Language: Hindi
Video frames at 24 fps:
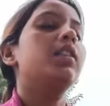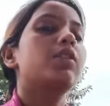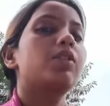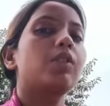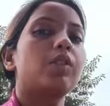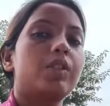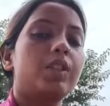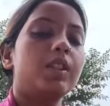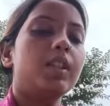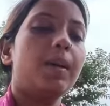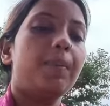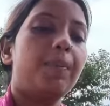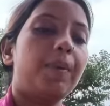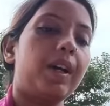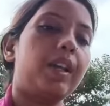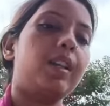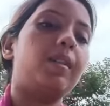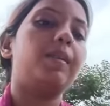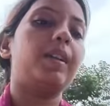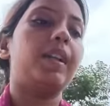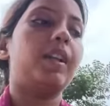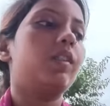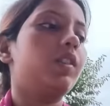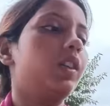सोची जब
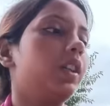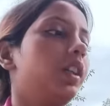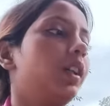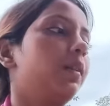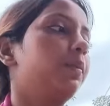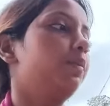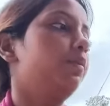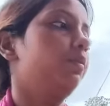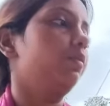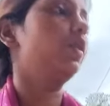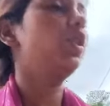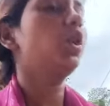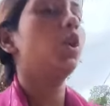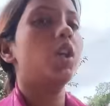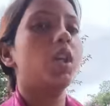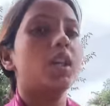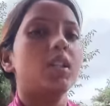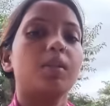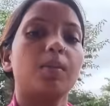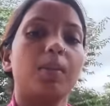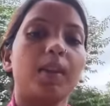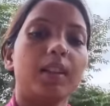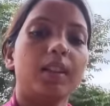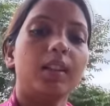खाना बनाऊंगी तब थोड़ा
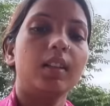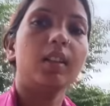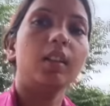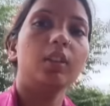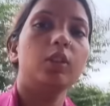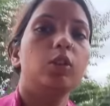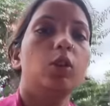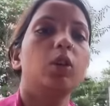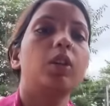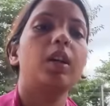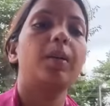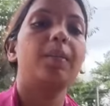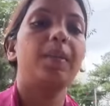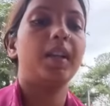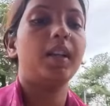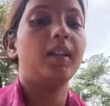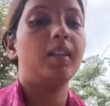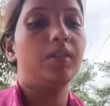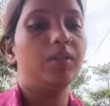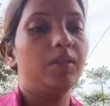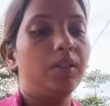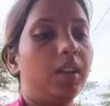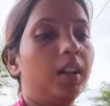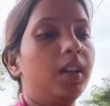सा बर्तन धो के
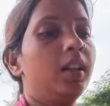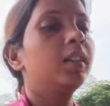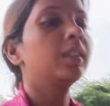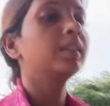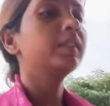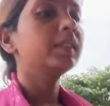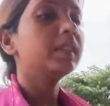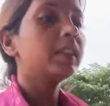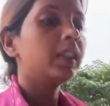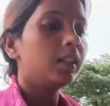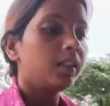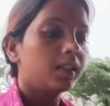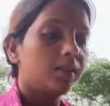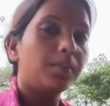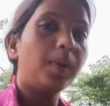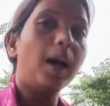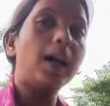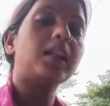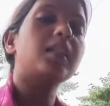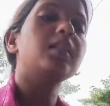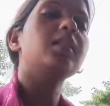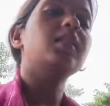बना बाकी